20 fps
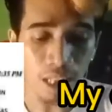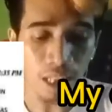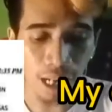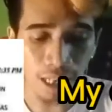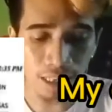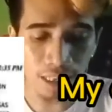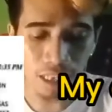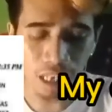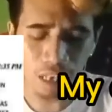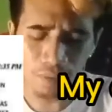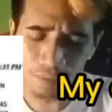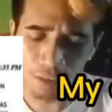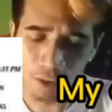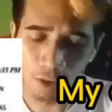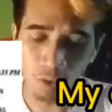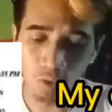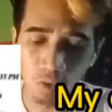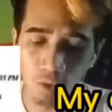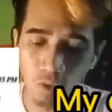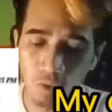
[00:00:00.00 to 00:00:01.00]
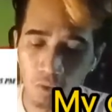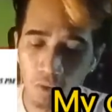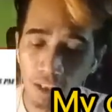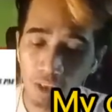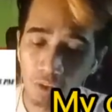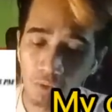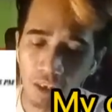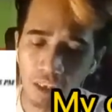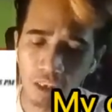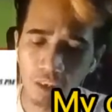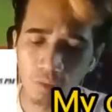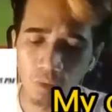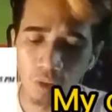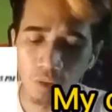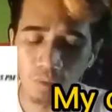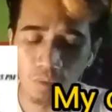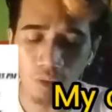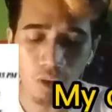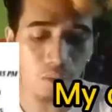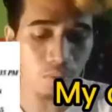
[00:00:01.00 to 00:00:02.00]
Last time, meron pong
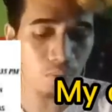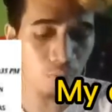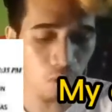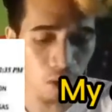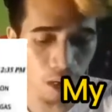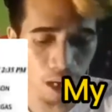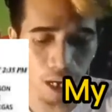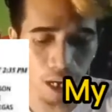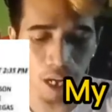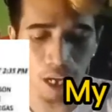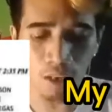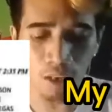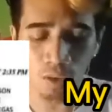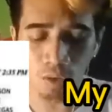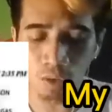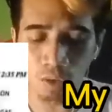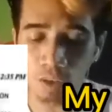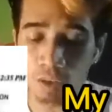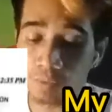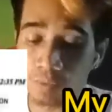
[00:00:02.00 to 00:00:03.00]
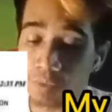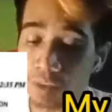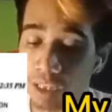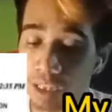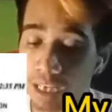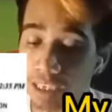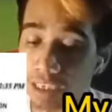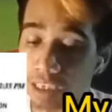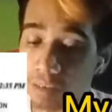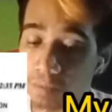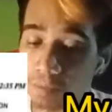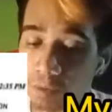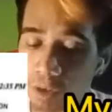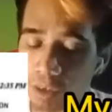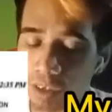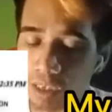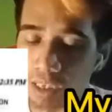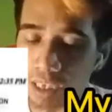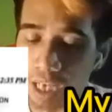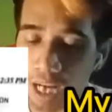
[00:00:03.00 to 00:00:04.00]
124.4 nanalo to sa isang
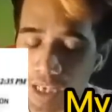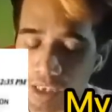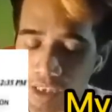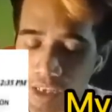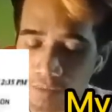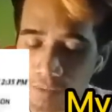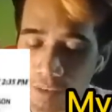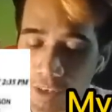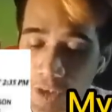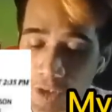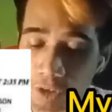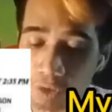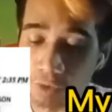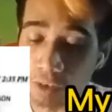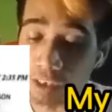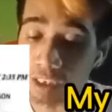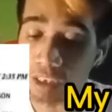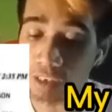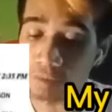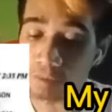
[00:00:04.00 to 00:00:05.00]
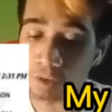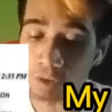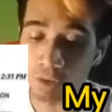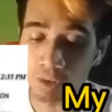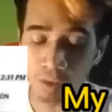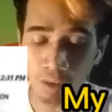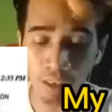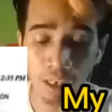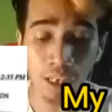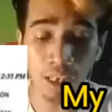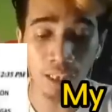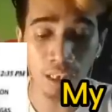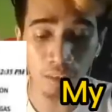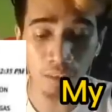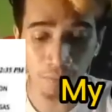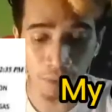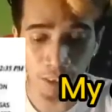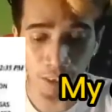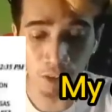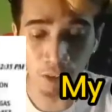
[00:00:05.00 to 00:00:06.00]
1400 meters rating,
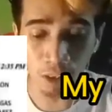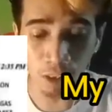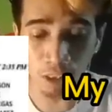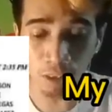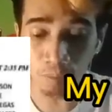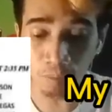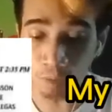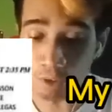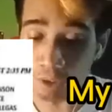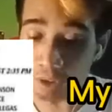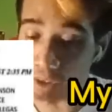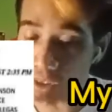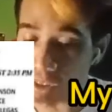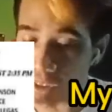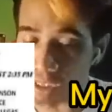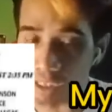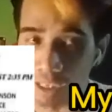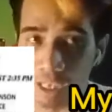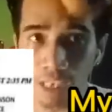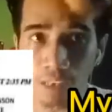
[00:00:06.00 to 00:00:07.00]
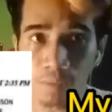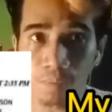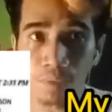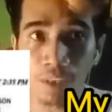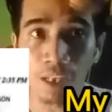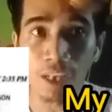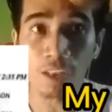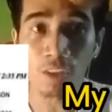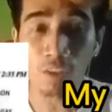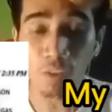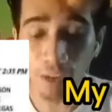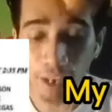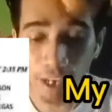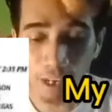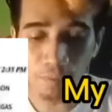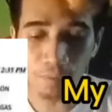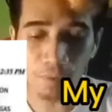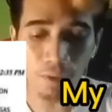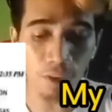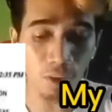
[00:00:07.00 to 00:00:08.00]
rating base 3439 noong
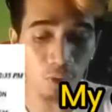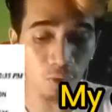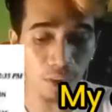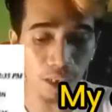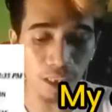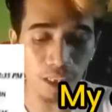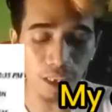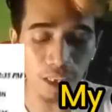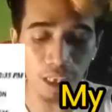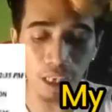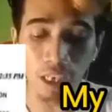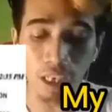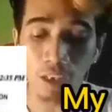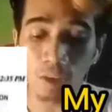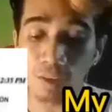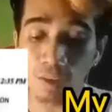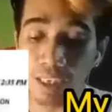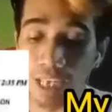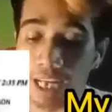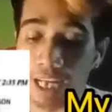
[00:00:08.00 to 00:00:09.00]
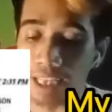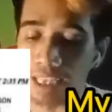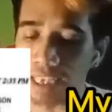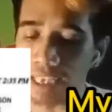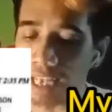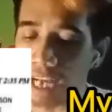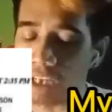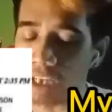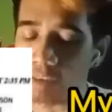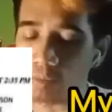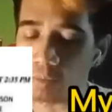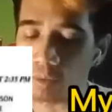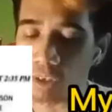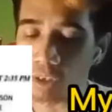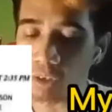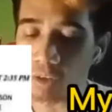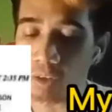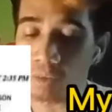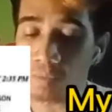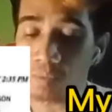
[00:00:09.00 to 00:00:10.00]
April 20 kung saan tinalo po
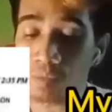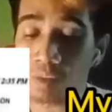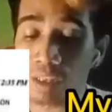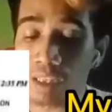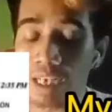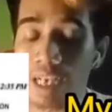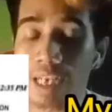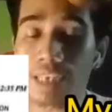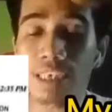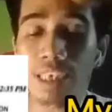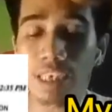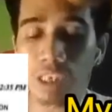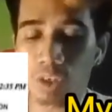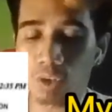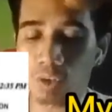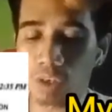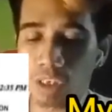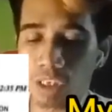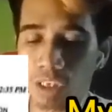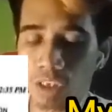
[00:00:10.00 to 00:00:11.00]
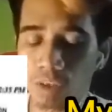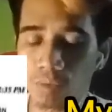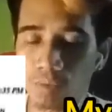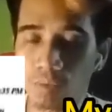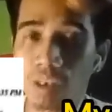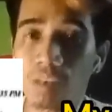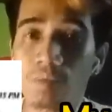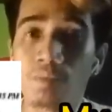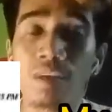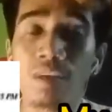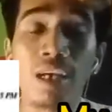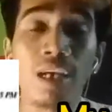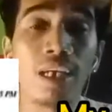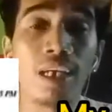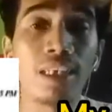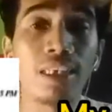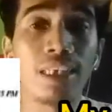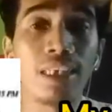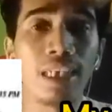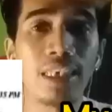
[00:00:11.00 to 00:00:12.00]
nito sila Security Supreme.
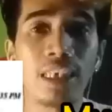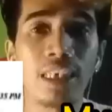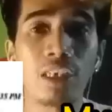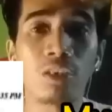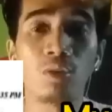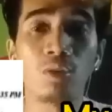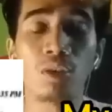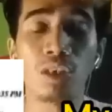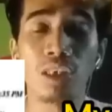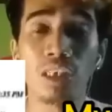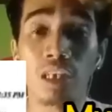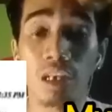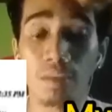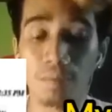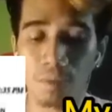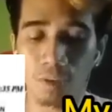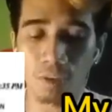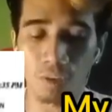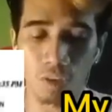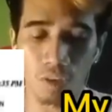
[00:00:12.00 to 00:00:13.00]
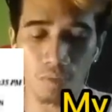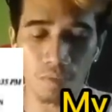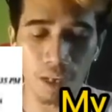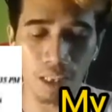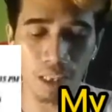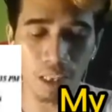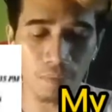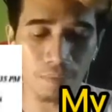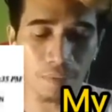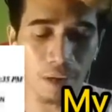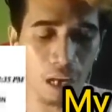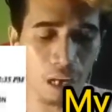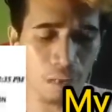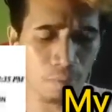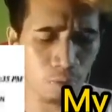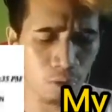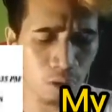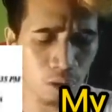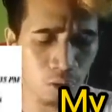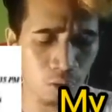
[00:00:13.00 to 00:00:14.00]
JC Gusin na rin po yung Romenda para
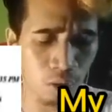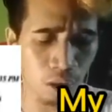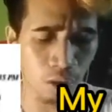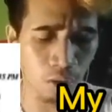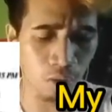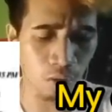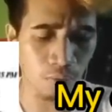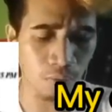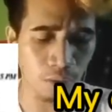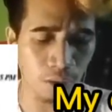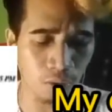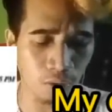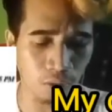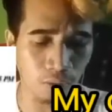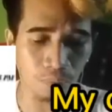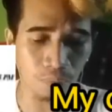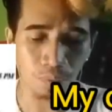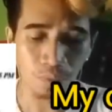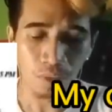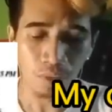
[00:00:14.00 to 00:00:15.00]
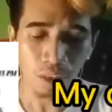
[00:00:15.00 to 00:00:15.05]
po dito kay Robin Hood.